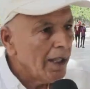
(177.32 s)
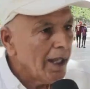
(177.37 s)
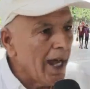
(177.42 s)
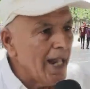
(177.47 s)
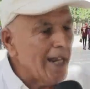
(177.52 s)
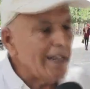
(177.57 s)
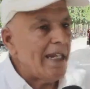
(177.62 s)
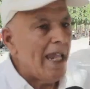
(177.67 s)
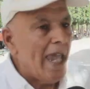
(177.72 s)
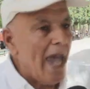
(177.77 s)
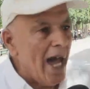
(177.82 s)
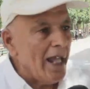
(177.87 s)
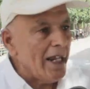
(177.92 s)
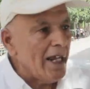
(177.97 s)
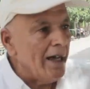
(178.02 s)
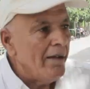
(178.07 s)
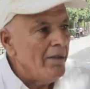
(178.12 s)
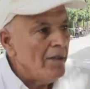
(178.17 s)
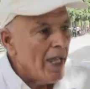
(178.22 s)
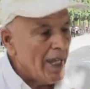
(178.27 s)
قالت لي
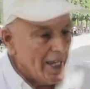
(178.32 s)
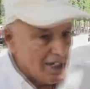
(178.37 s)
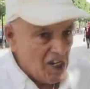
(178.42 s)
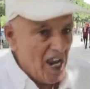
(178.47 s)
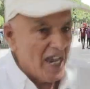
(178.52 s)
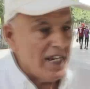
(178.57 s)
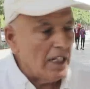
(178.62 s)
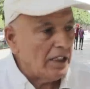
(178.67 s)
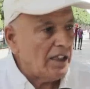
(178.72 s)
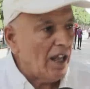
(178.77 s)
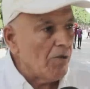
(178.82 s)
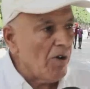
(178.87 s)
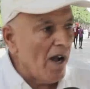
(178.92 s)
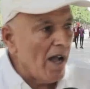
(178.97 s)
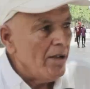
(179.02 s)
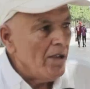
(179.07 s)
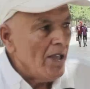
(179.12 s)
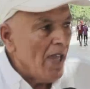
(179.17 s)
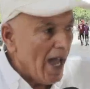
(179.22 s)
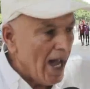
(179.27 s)
انا جايني توا
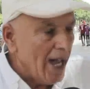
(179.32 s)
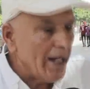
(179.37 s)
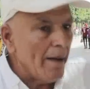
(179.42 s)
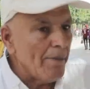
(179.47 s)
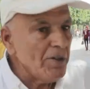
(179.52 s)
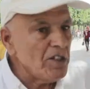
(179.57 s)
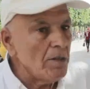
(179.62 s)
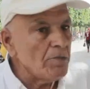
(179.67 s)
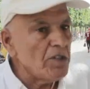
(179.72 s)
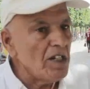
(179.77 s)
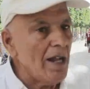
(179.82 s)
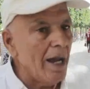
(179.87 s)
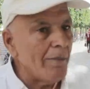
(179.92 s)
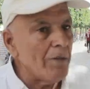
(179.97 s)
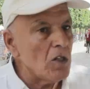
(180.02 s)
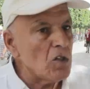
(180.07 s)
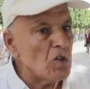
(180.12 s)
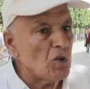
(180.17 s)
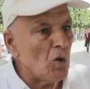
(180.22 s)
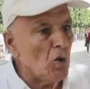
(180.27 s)
انا باش نمشي
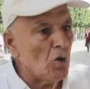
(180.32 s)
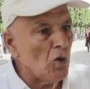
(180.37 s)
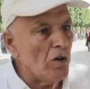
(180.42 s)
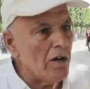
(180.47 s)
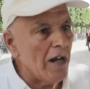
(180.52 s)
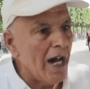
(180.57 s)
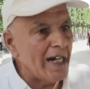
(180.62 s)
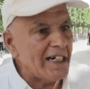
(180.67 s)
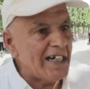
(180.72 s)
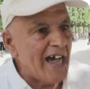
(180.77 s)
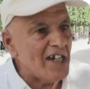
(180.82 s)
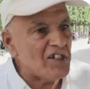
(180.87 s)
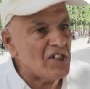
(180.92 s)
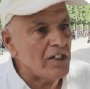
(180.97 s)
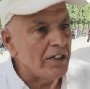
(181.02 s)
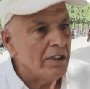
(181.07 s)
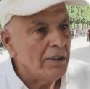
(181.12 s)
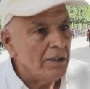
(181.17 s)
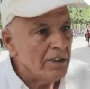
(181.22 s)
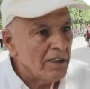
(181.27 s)
نعمل الزقوق ولا
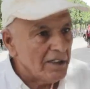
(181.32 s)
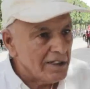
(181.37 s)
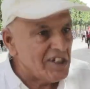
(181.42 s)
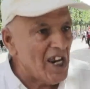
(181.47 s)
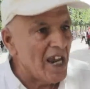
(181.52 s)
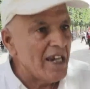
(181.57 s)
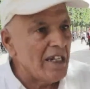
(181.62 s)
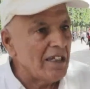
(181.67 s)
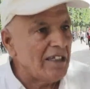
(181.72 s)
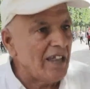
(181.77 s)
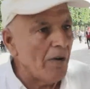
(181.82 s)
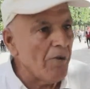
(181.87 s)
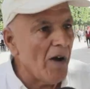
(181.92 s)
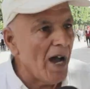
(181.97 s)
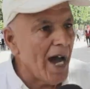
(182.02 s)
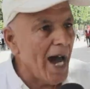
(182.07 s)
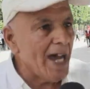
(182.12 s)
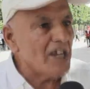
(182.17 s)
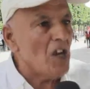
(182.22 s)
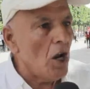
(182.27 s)
الراجلي جايني
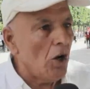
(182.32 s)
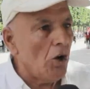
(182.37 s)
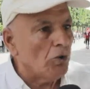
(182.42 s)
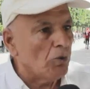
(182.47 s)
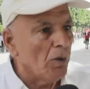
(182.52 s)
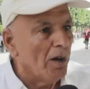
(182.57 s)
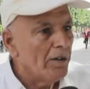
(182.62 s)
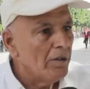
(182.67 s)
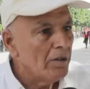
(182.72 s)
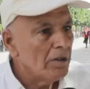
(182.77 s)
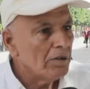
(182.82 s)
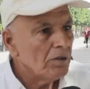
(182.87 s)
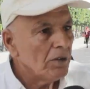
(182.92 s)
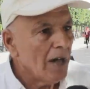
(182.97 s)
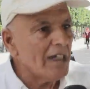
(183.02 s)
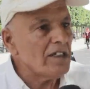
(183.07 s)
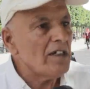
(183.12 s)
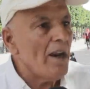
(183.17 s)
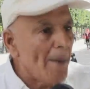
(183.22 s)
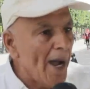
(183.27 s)
توا ارجع غدوه
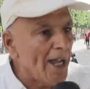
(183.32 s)
ارجع